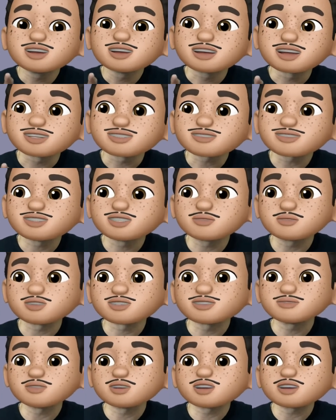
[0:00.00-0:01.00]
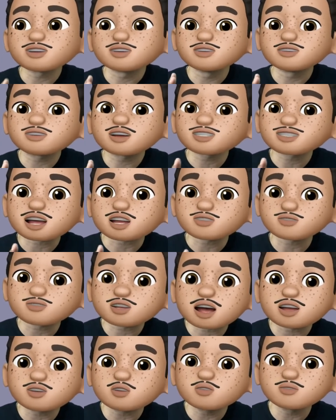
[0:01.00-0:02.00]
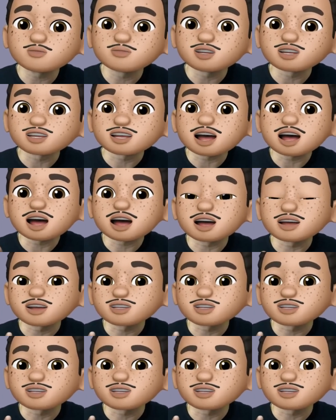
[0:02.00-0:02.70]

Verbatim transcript: 그래서 여기 보시면은 러가 자주 따라옵니다.